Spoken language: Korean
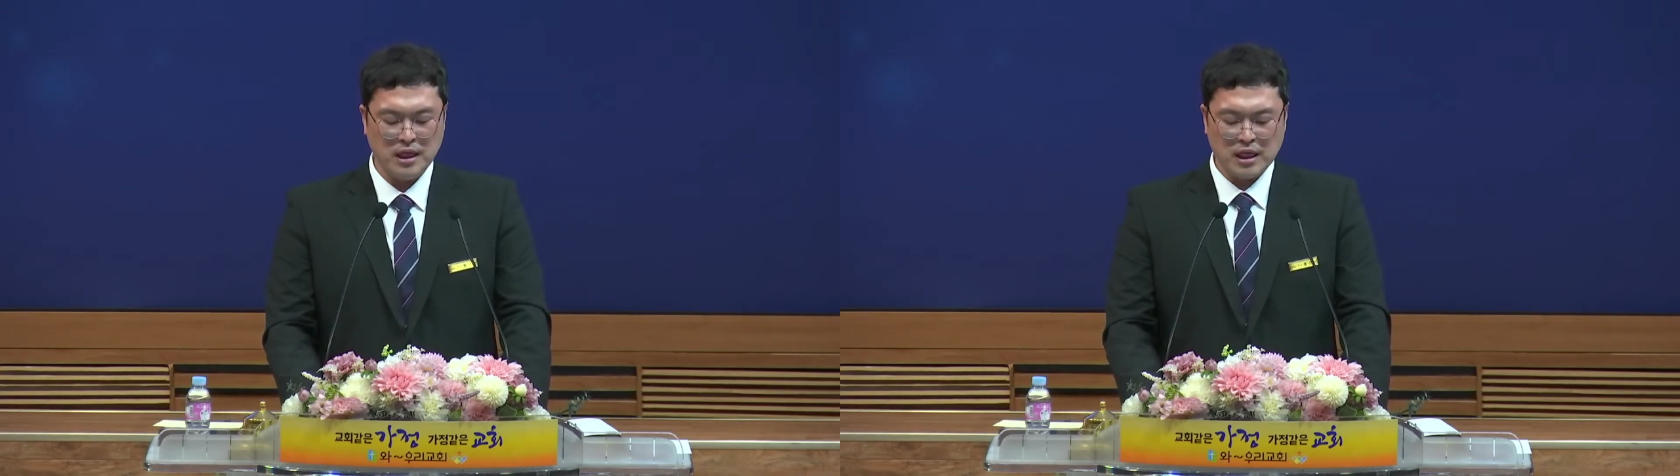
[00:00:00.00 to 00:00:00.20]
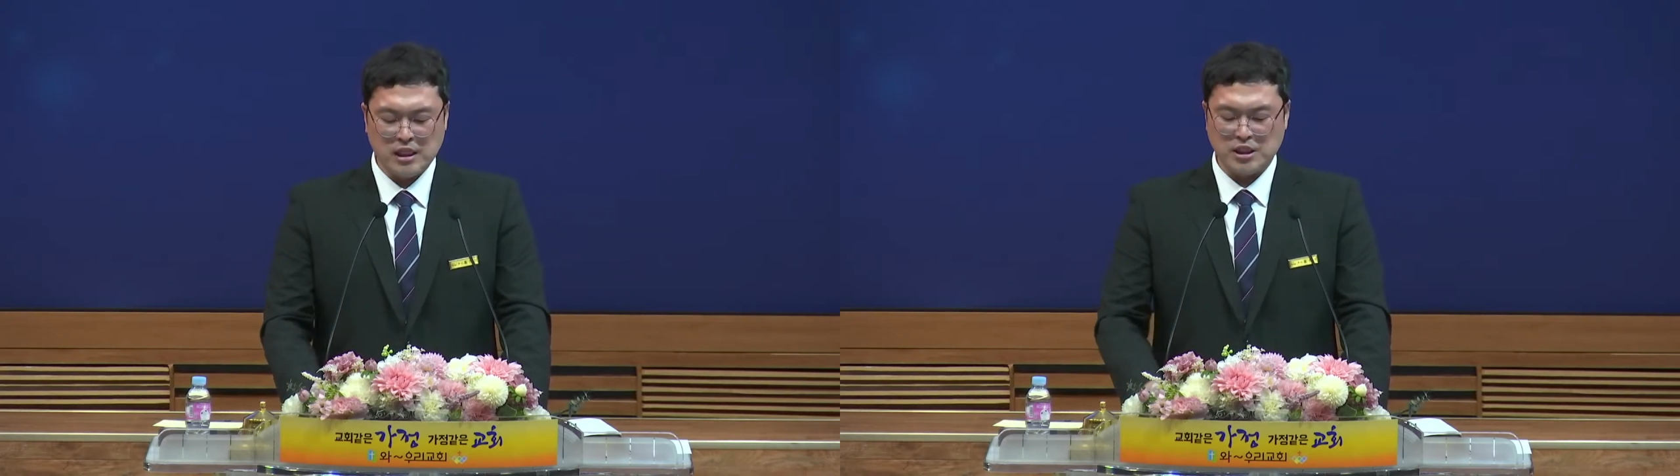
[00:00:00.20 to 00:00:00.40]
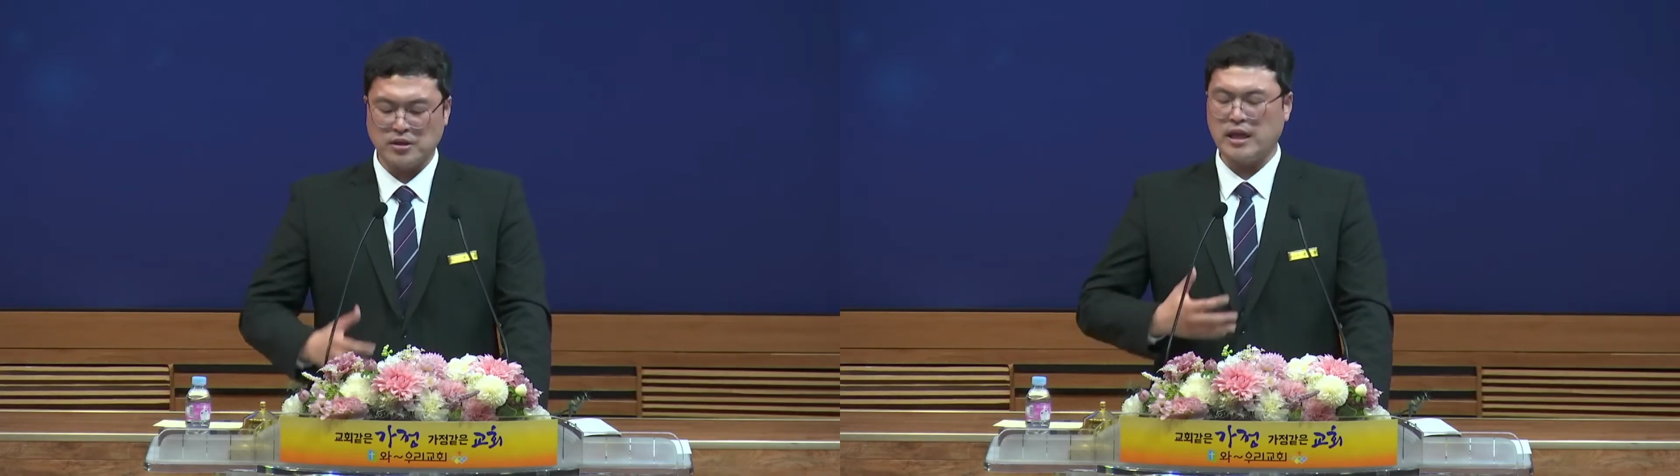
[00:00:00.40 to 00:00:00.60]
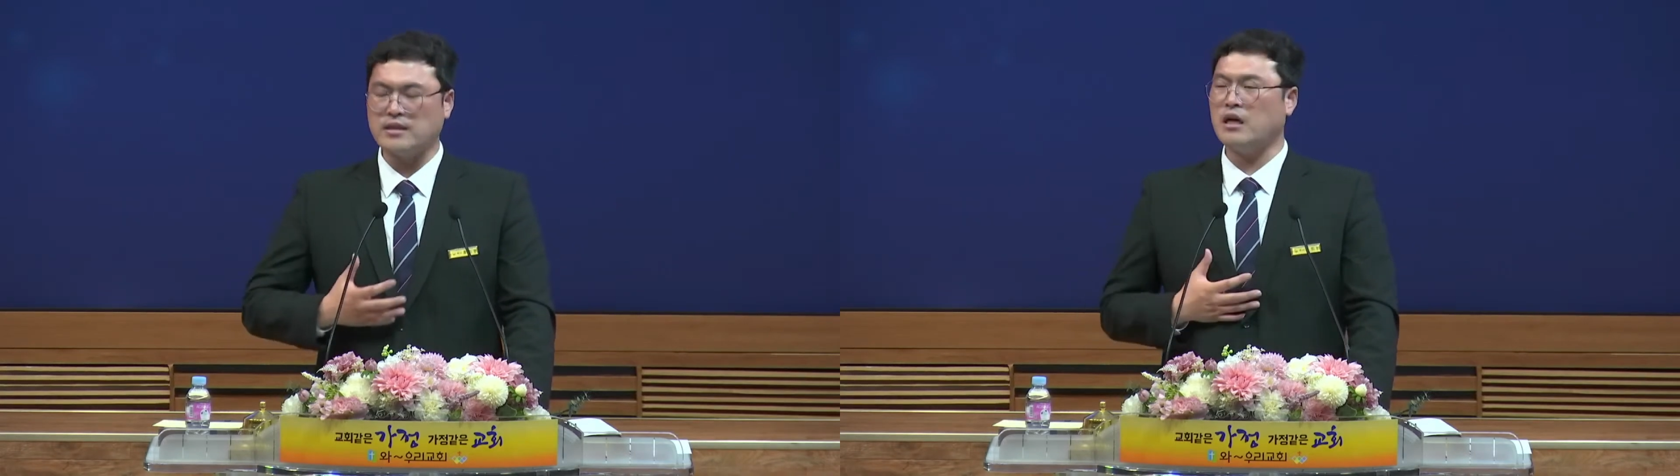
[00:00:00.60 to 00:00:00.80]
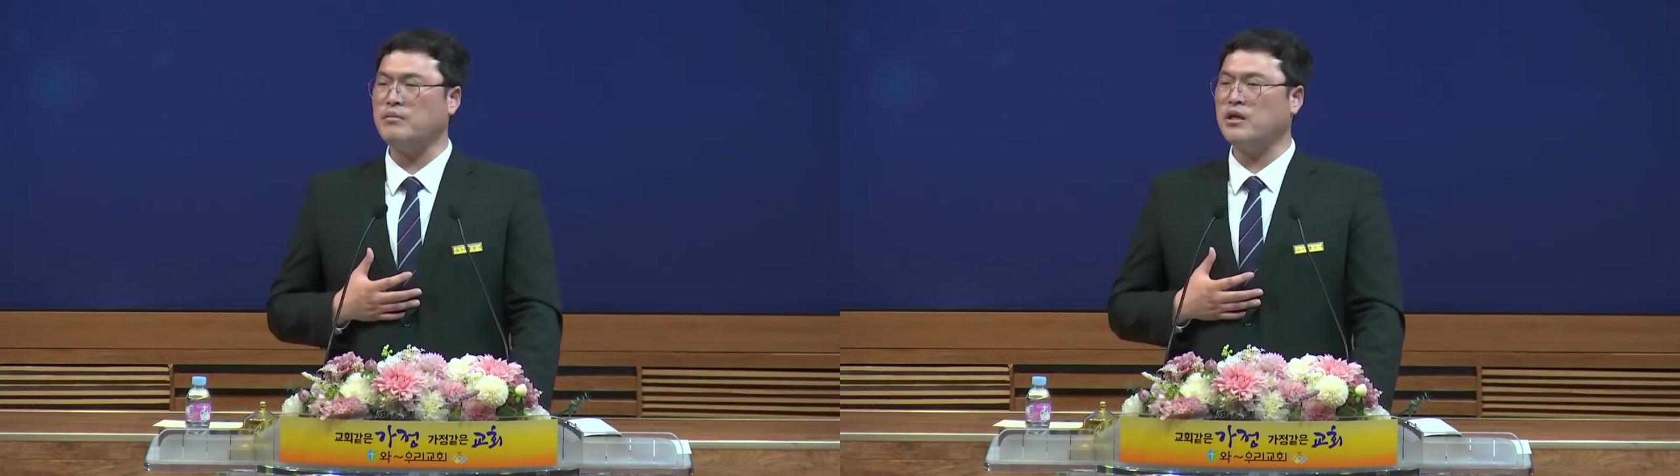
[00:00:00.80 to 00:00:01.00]
그저 내
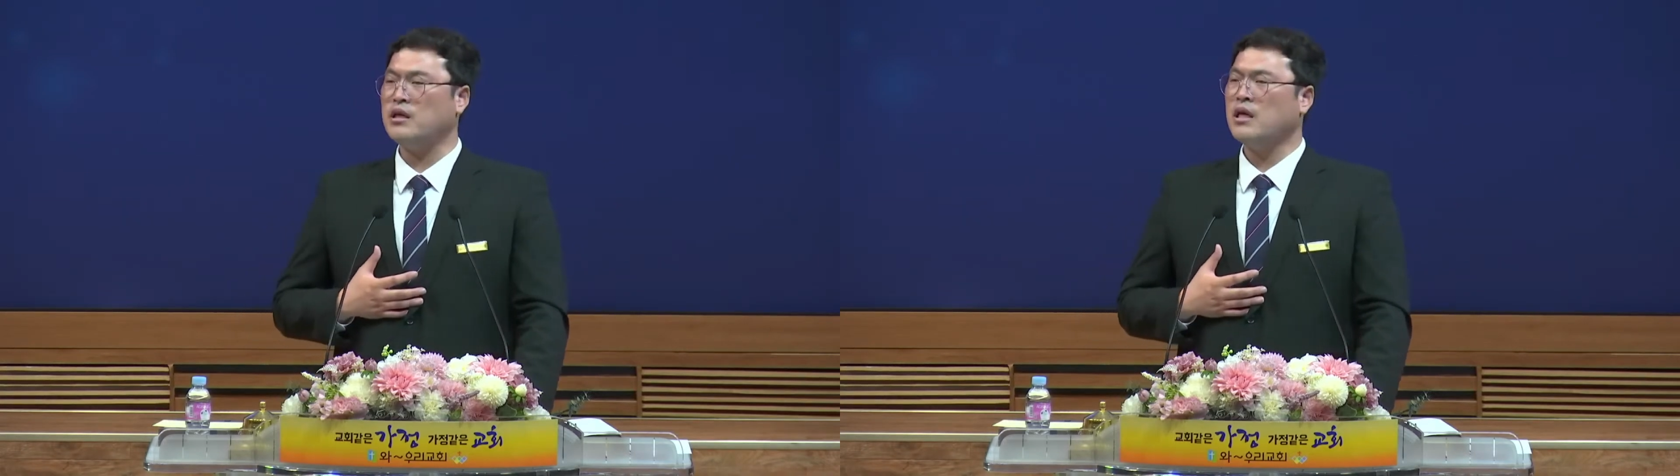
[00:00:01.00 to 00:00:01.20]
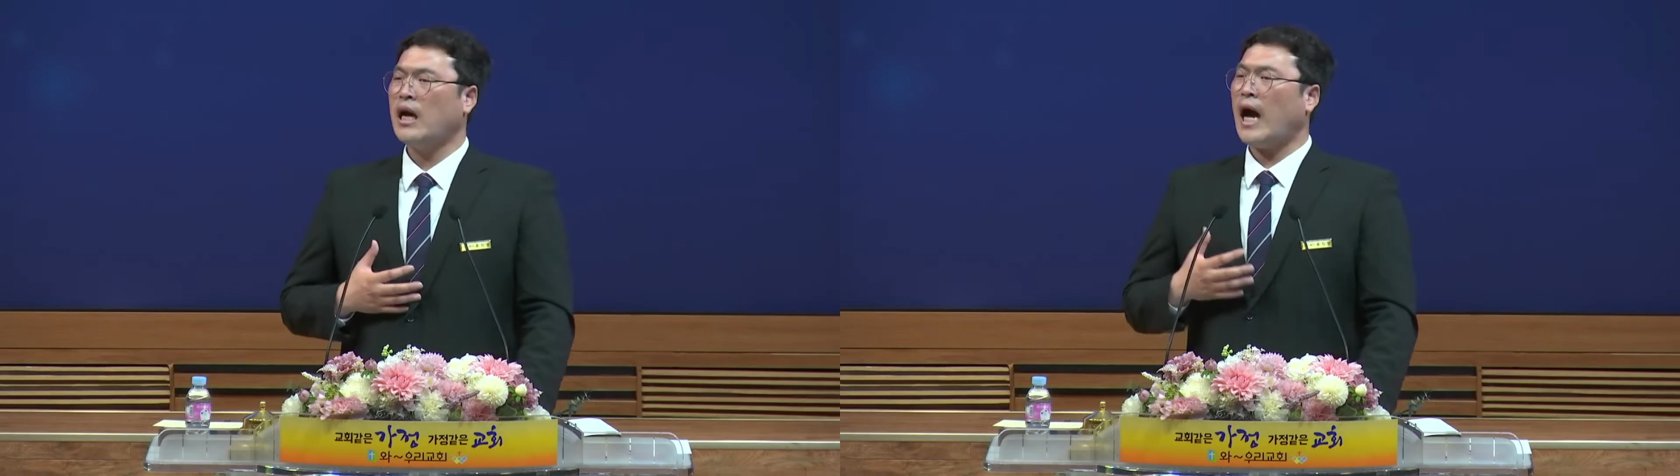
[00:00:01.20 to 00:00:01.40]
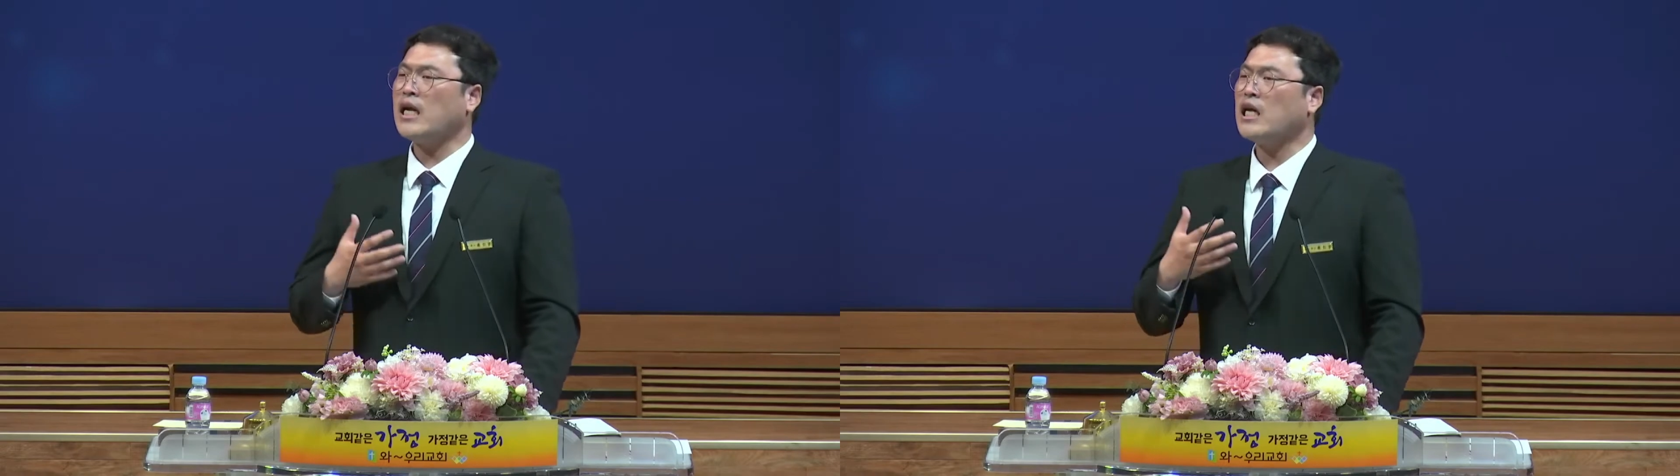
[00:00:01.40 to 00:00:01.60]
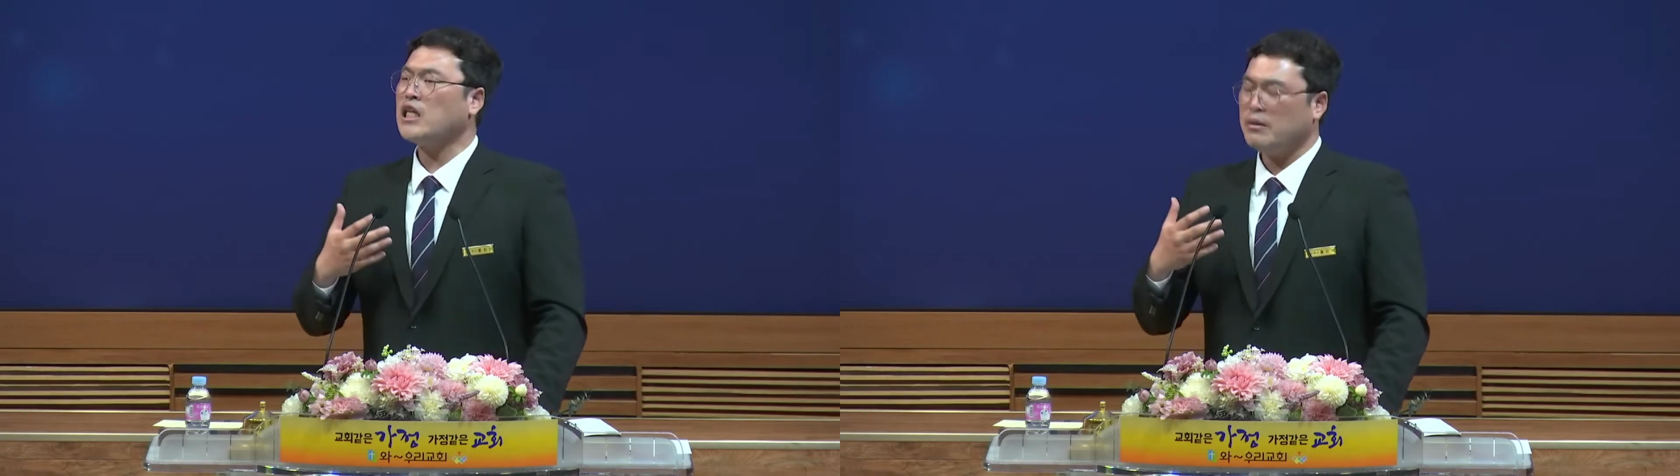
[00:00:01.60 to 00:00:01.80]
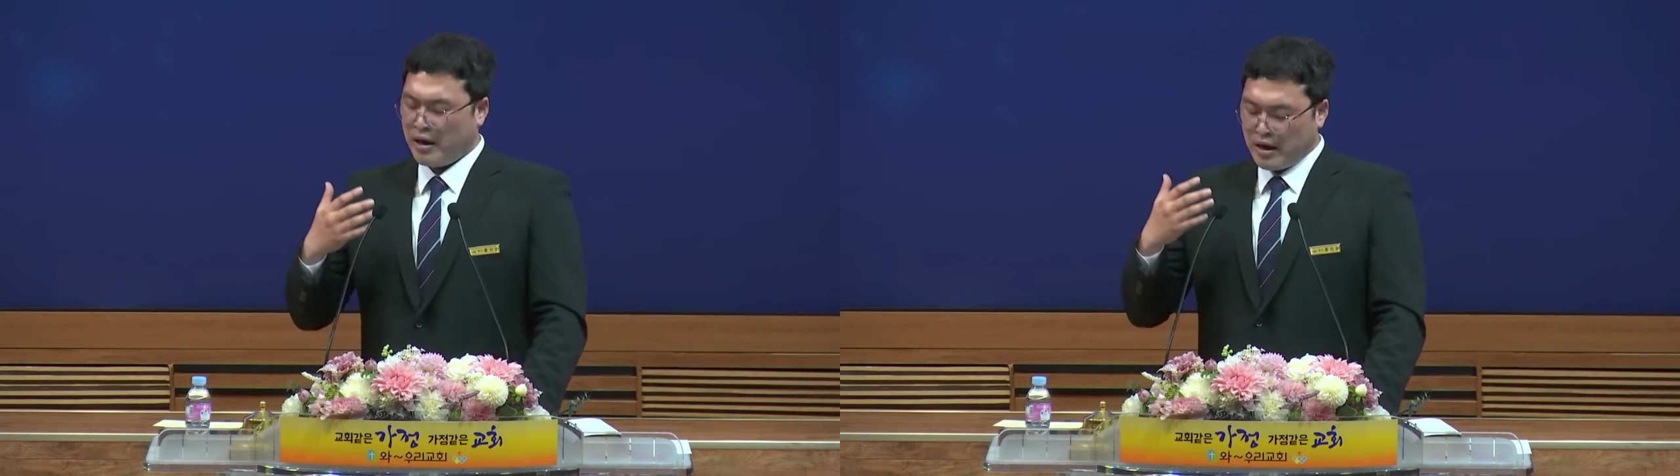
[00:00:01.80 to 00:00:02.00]
삶이
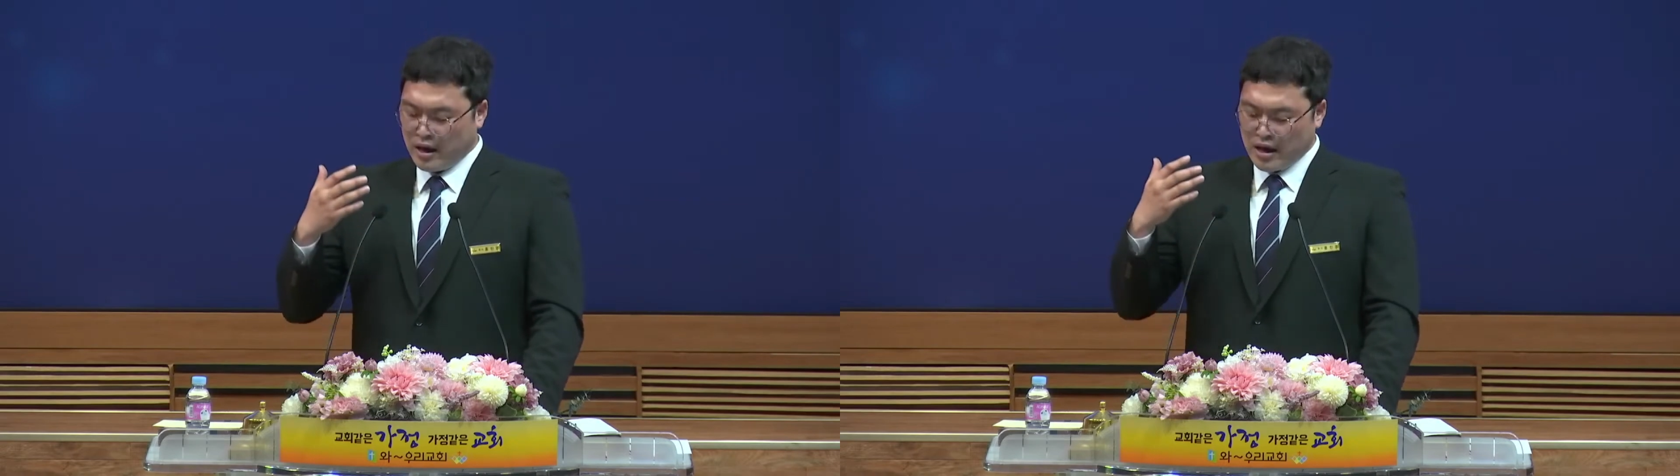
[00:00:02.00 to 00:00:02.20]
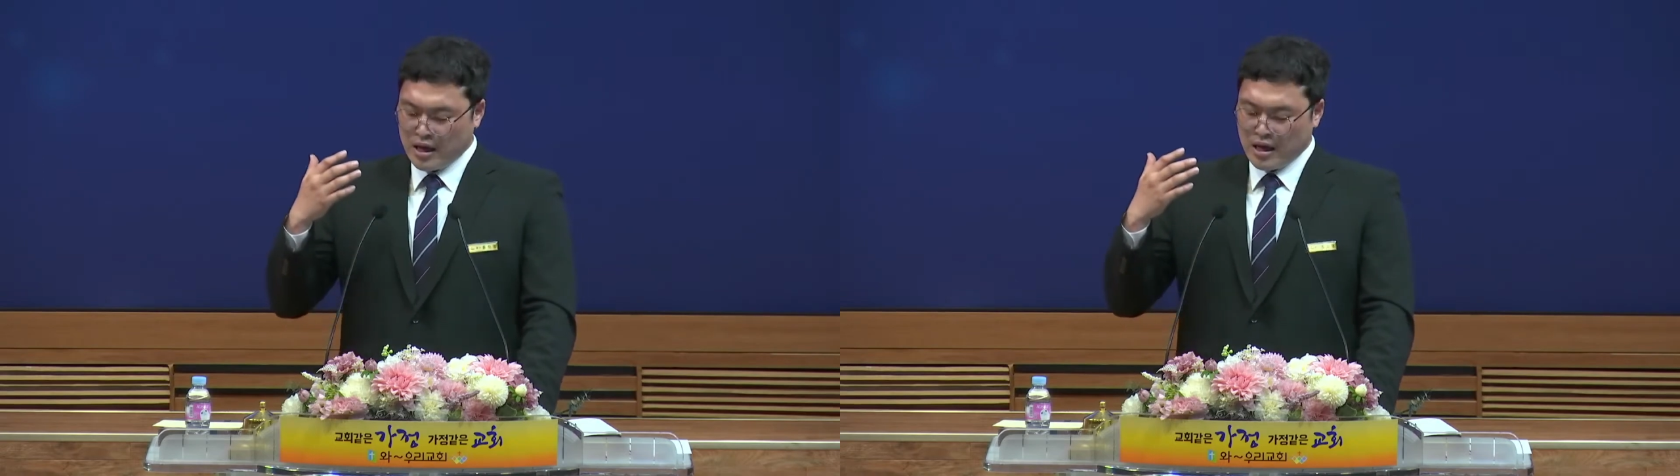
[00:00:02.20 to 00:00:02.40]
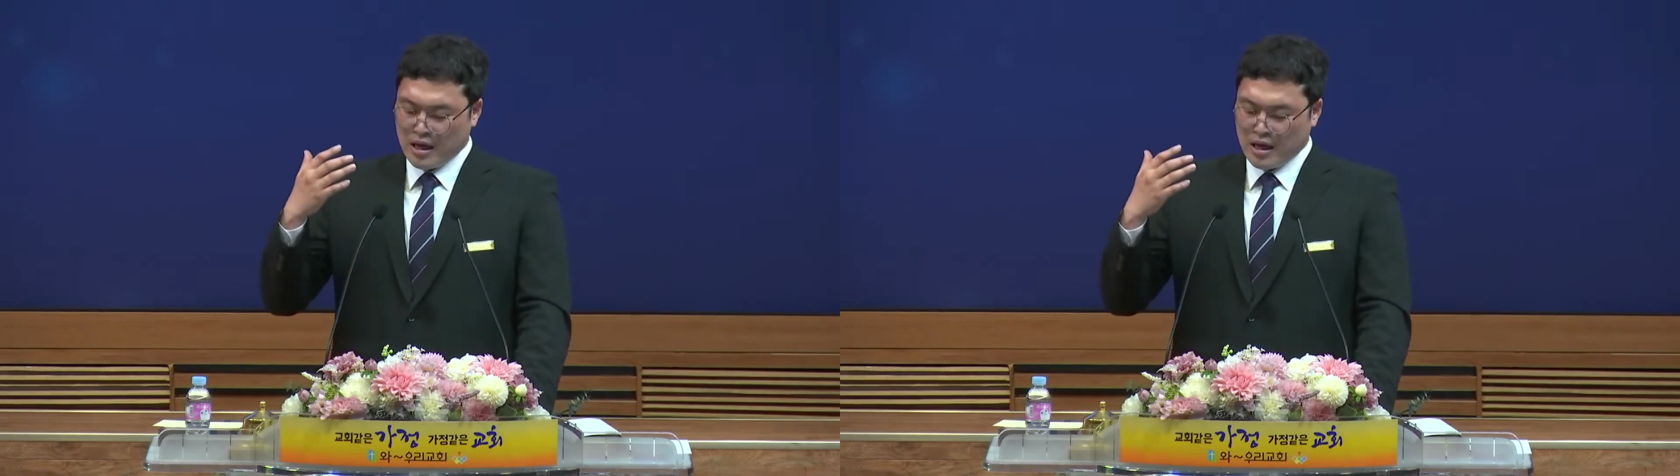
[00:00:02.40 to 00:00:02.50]
하나님의